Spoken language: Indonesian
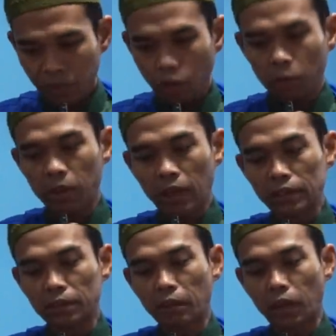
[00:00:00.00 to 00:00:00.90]
Kau bilang
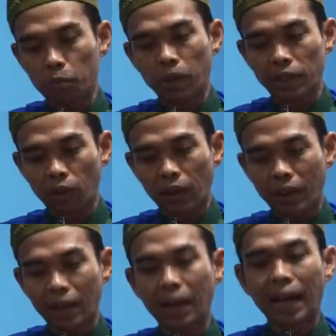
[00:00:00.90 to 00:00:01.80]
banyak
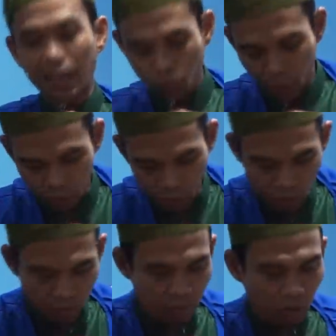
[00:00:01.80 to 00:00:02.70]
olahraga, aku
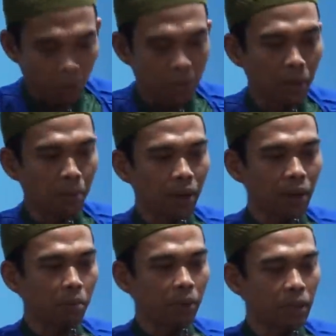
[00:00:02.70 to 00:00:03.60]
ikut. Kau bilang
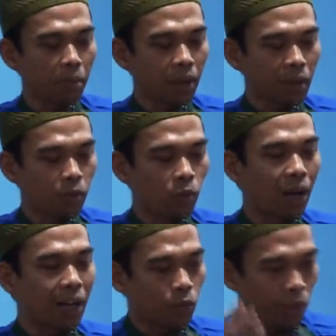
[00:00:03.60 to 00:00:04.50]
makan banyak makan buah,
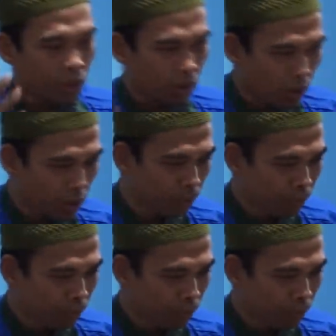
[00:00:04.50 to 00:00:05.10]
aku ikut.